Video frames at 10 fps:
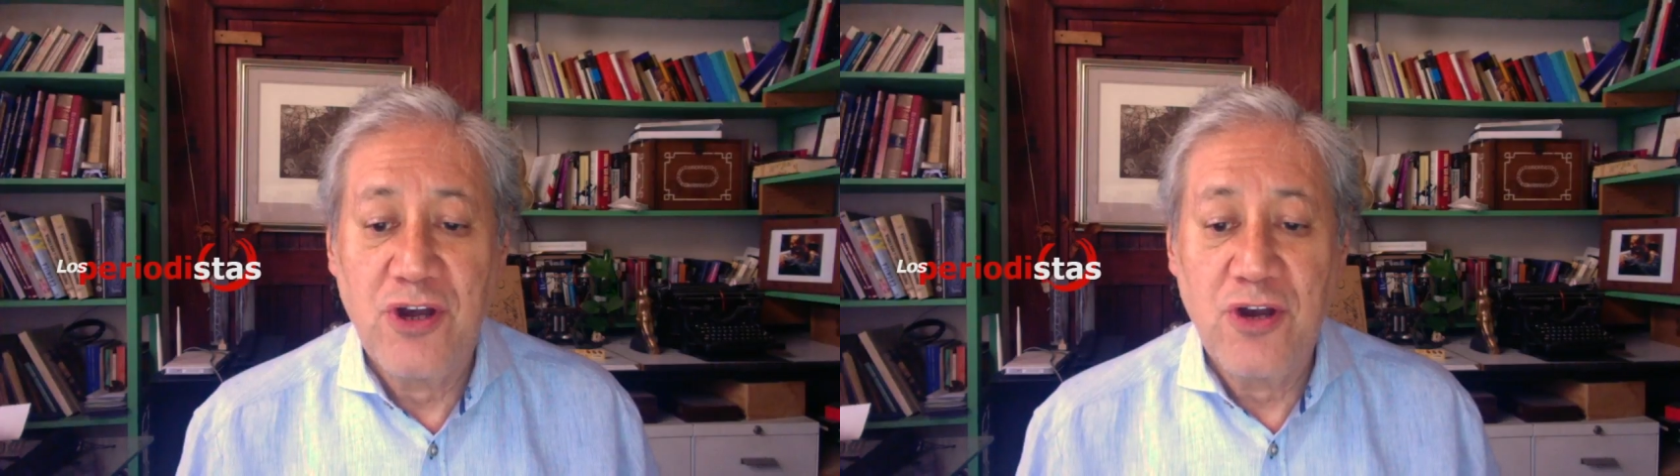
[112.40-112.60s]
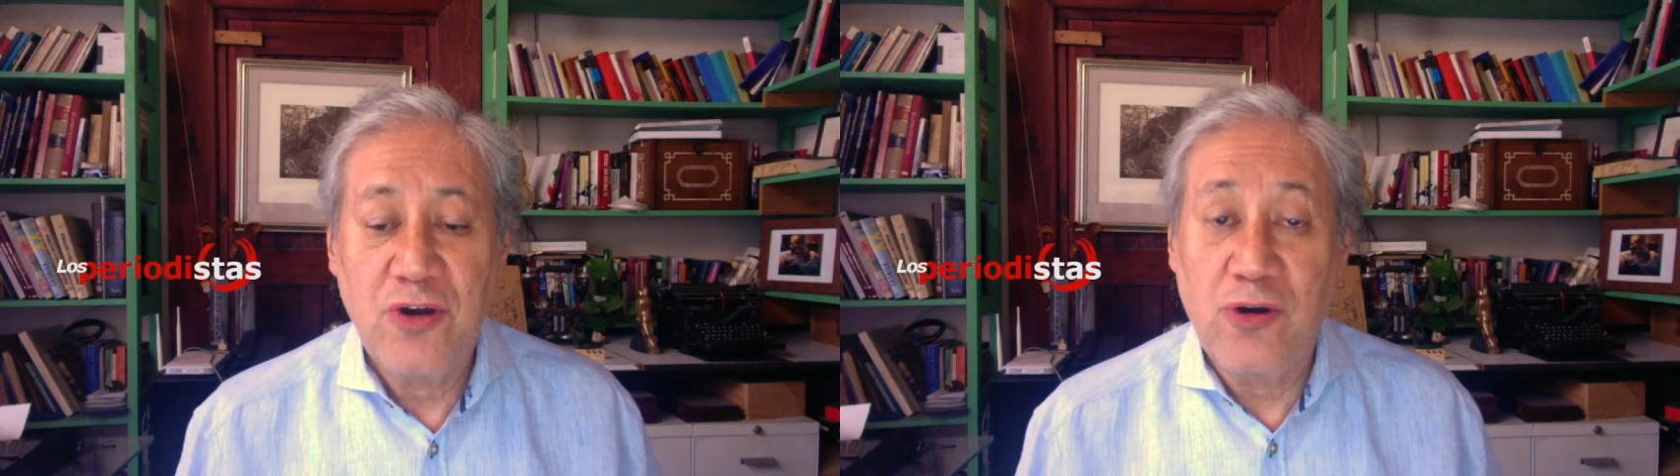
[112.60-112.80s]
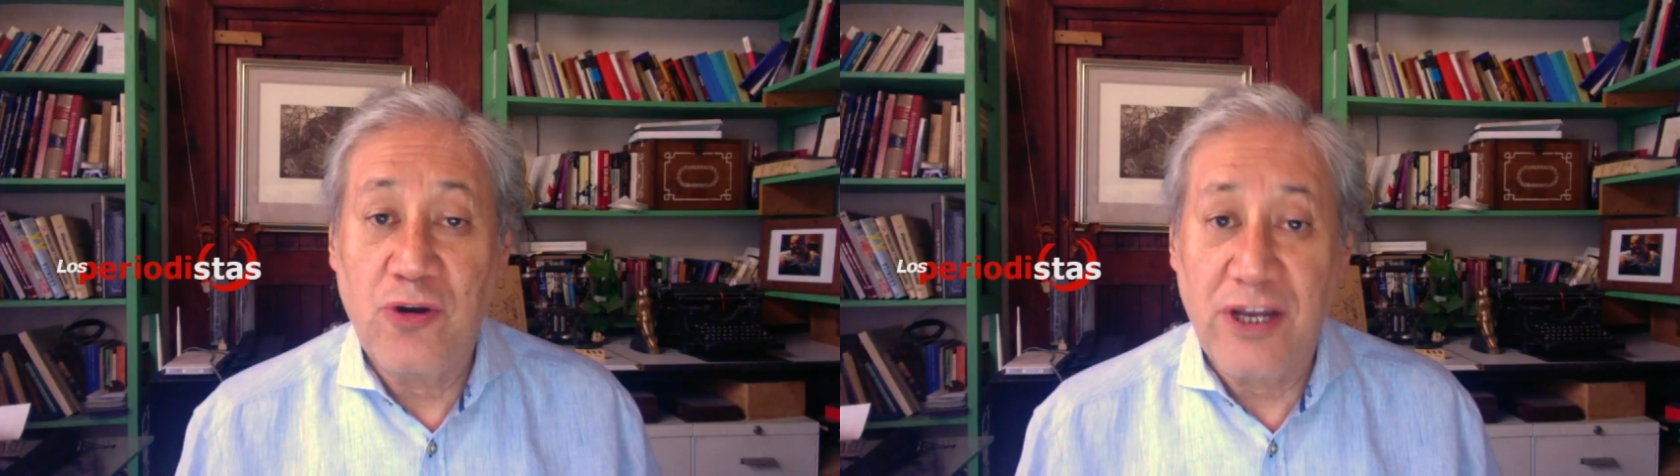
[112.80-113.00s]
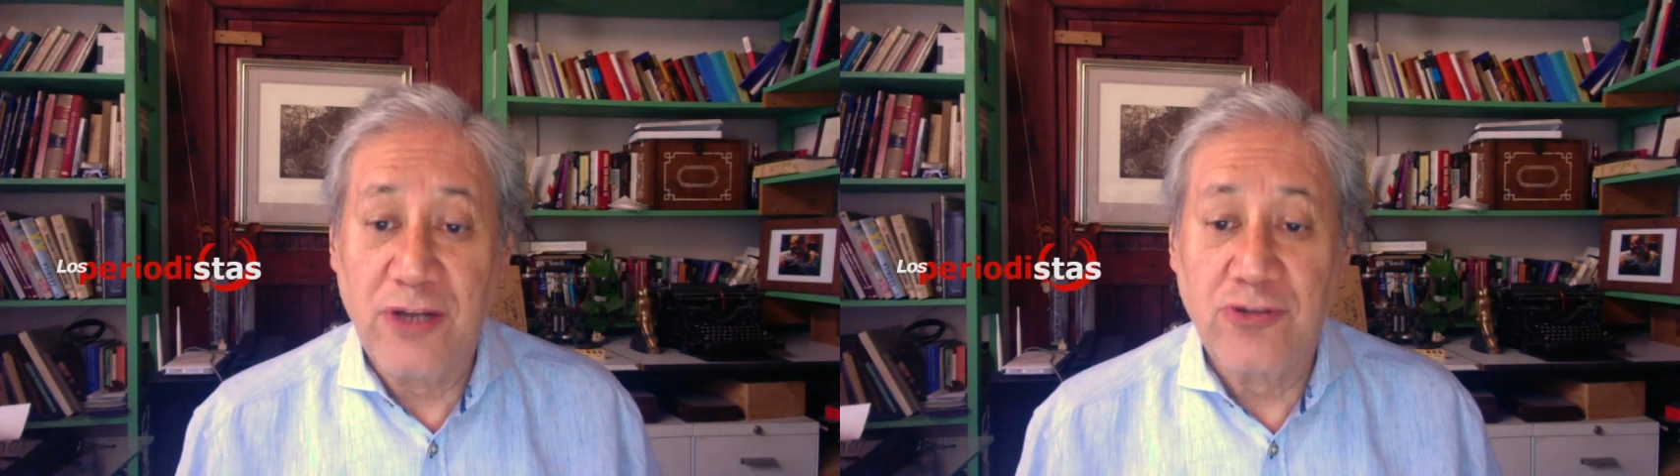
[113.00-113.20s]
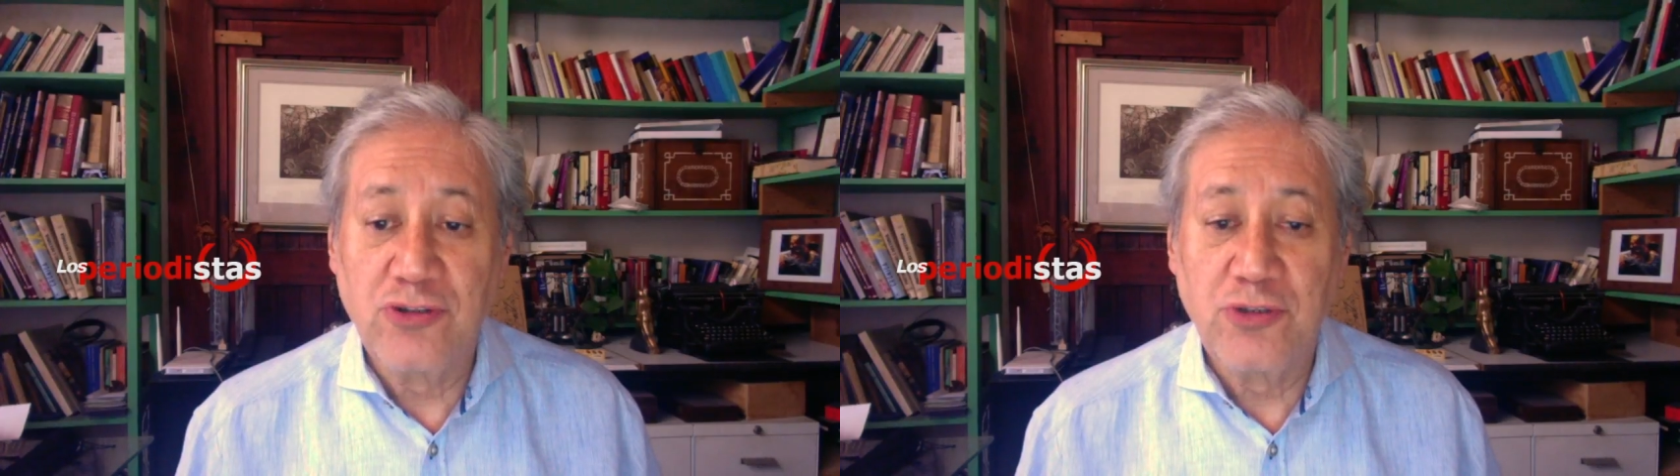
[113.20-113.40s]
con lo que
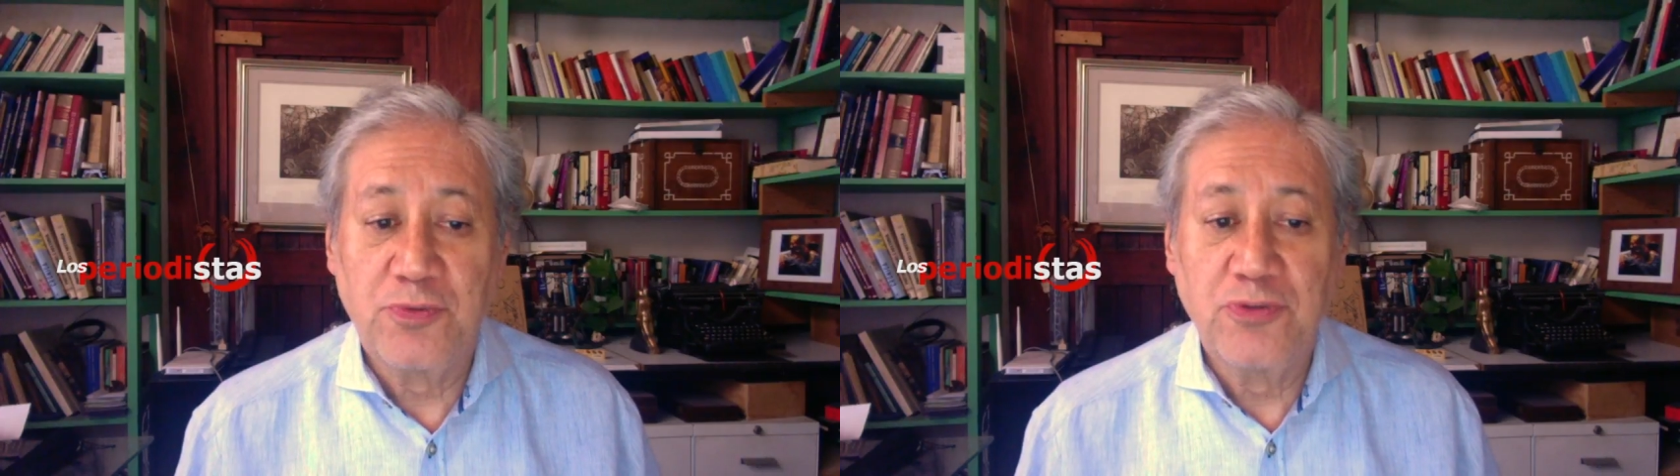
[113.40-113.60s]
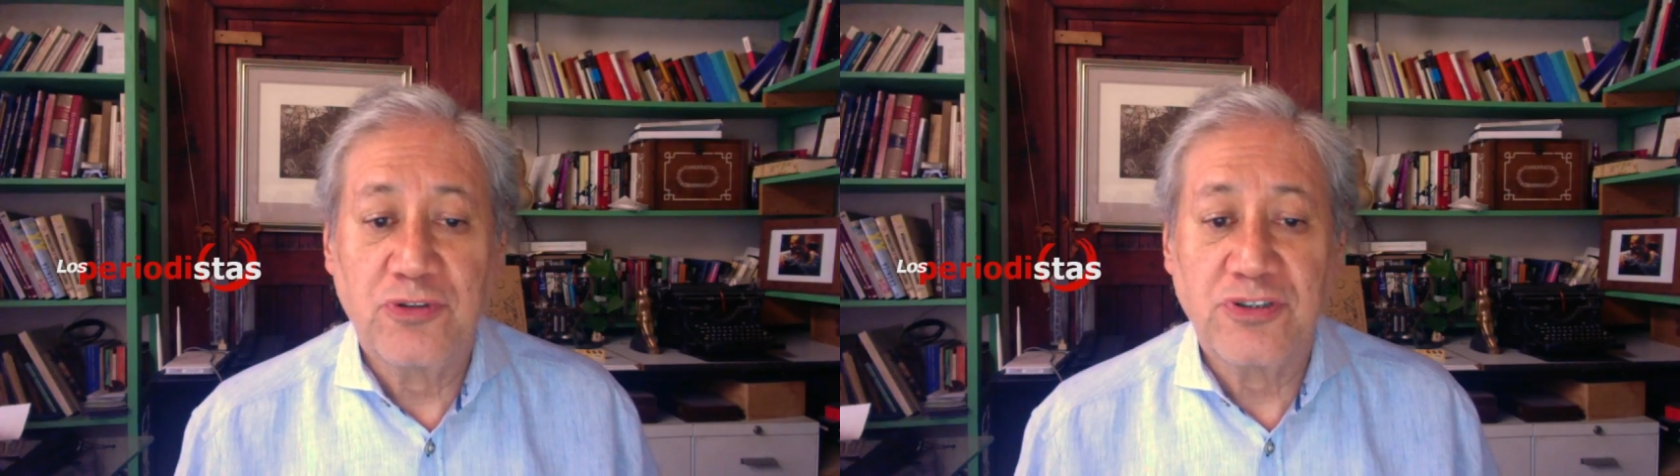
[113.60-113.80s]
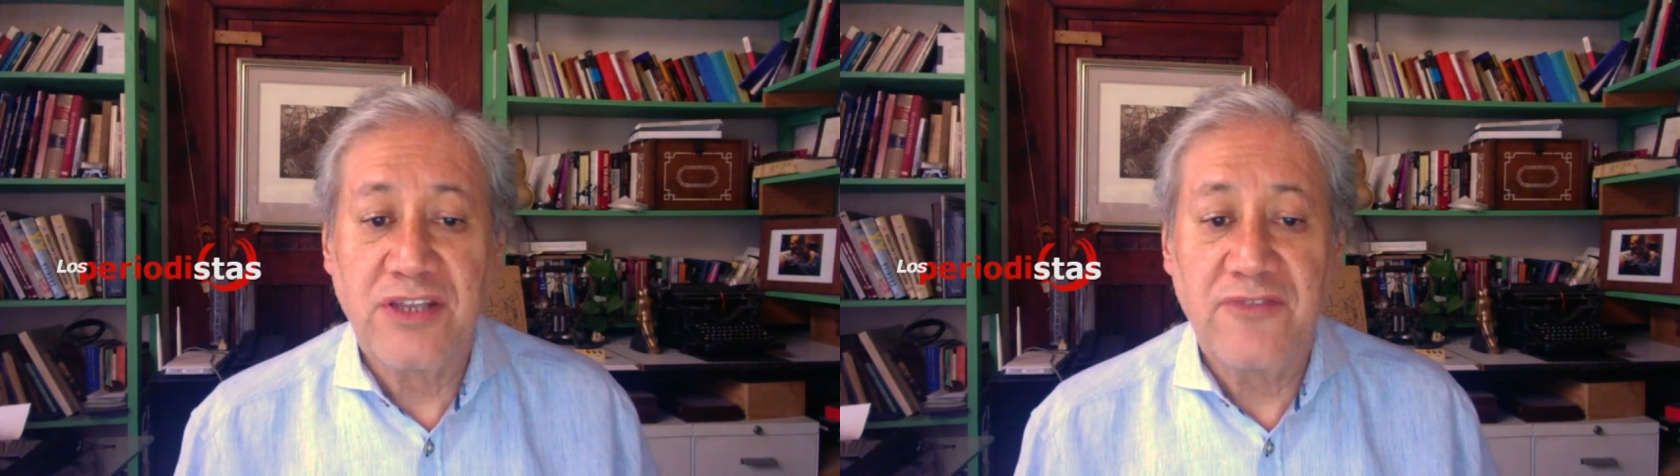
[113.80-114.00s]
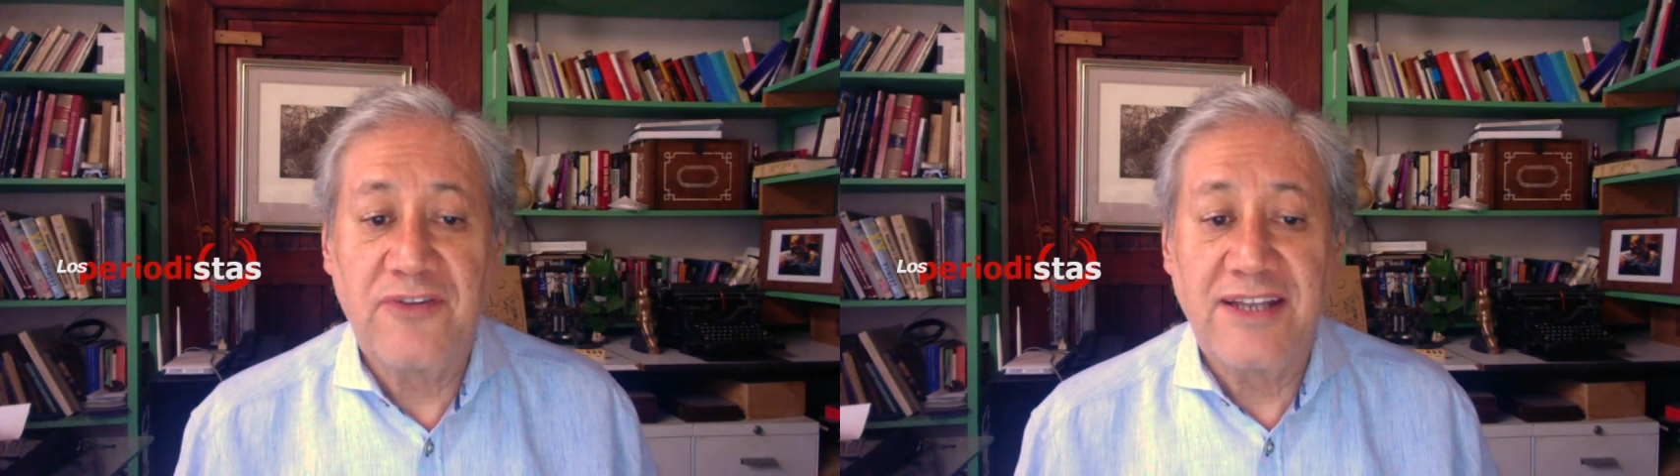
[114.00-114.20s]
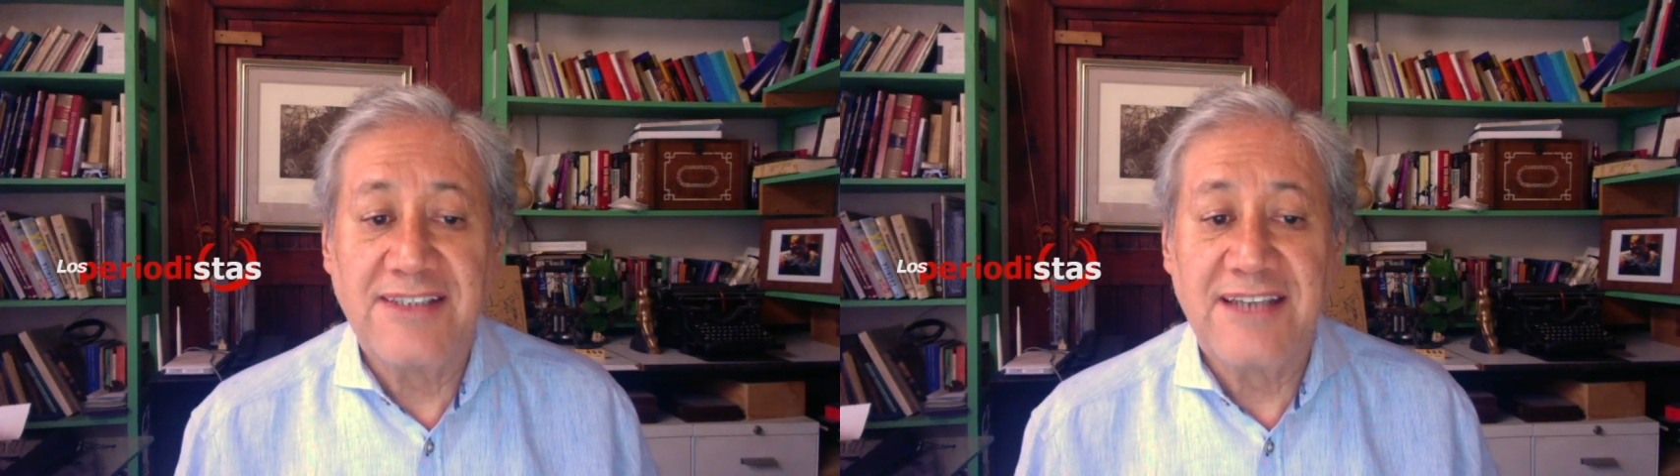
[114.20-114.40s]
los ocho puntos de
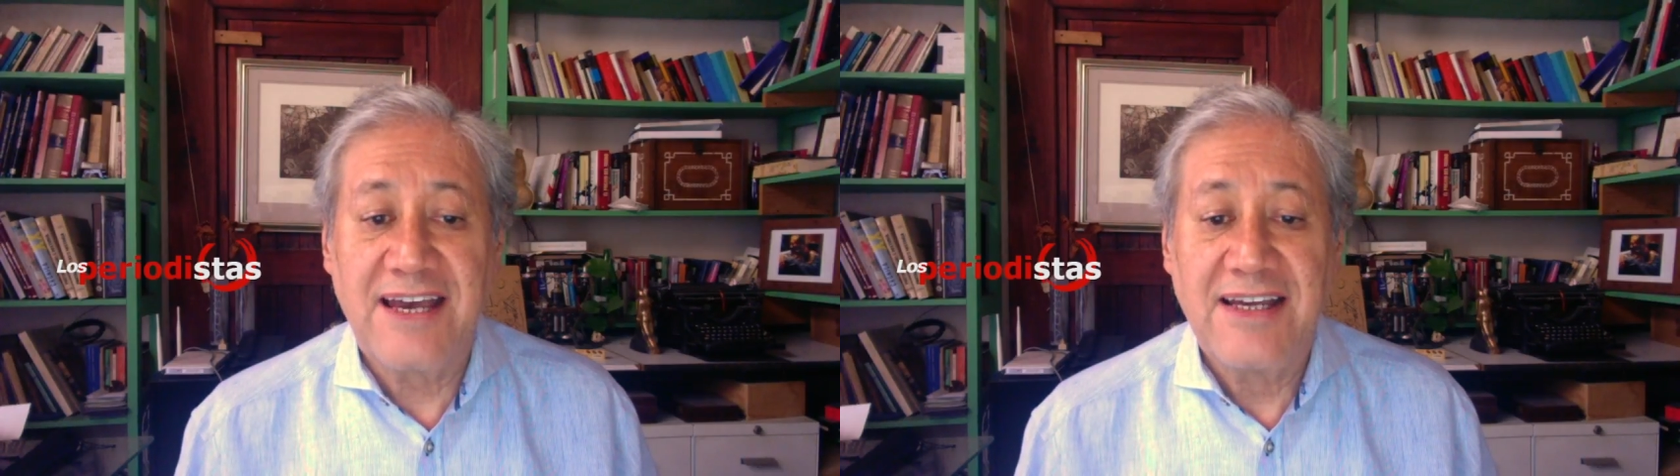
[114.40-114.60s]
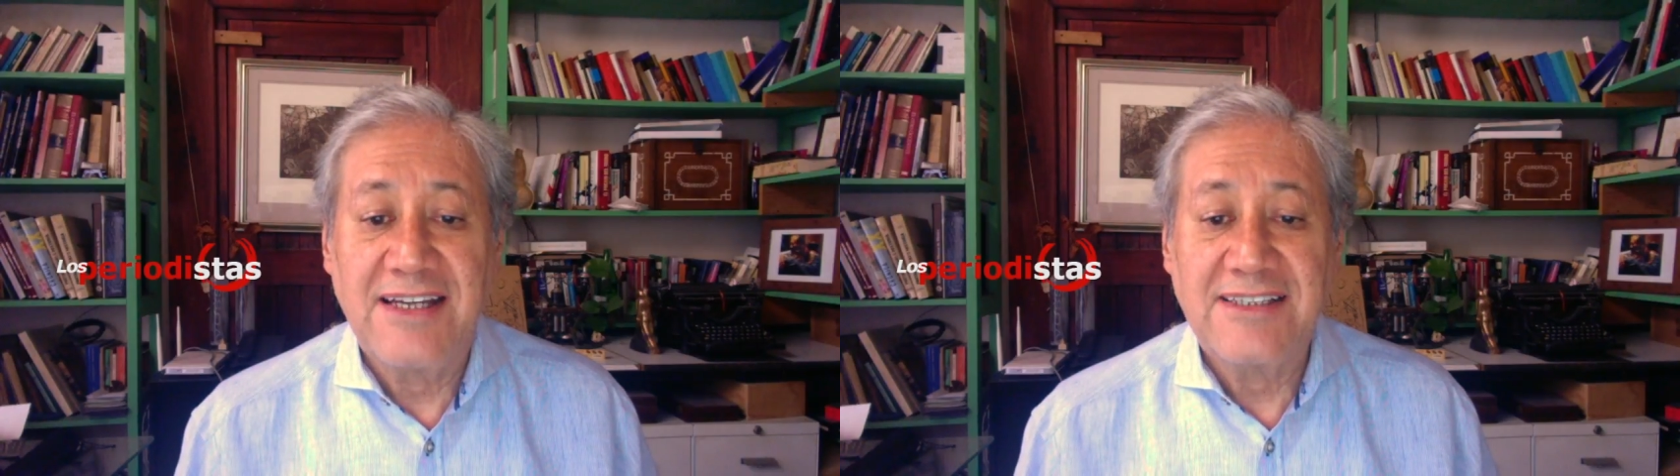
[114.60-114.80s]
diferencia